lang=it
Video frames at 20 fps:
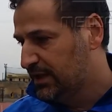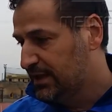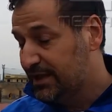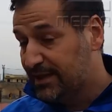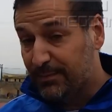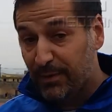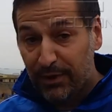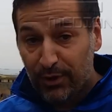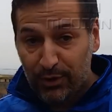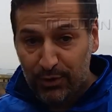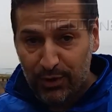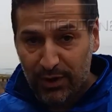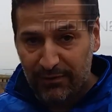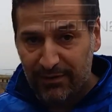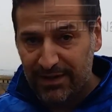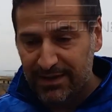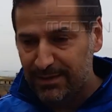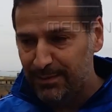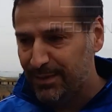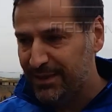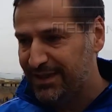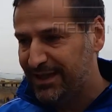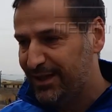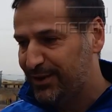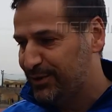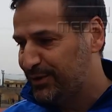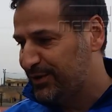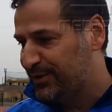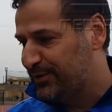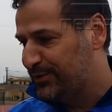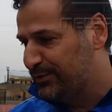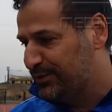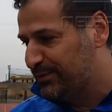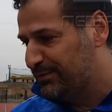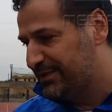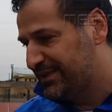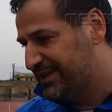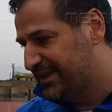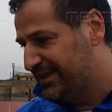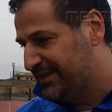Spero di non aver dimenticato nessuno
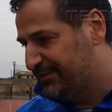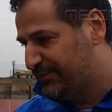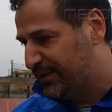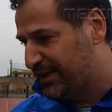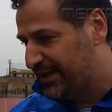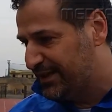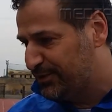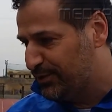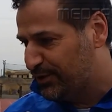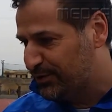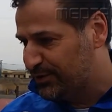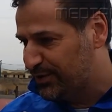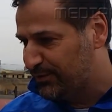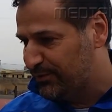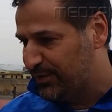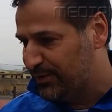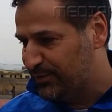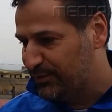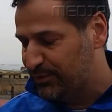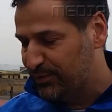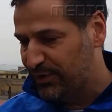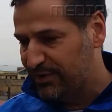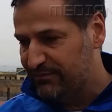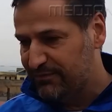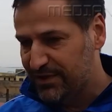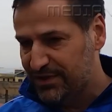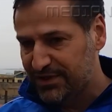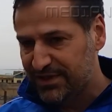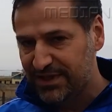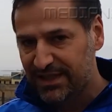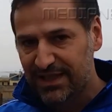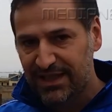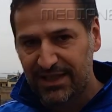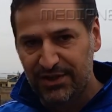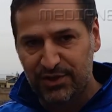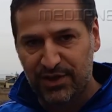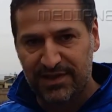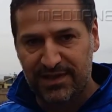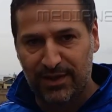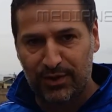perché farei torto a qualcuno che invece
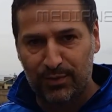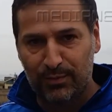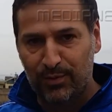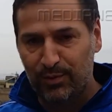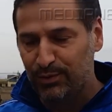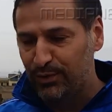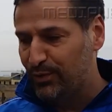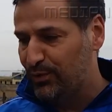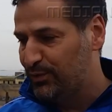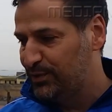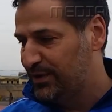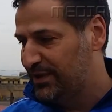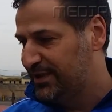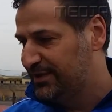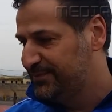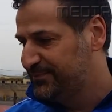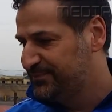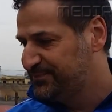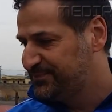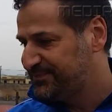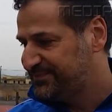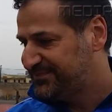ci è stato molto utile.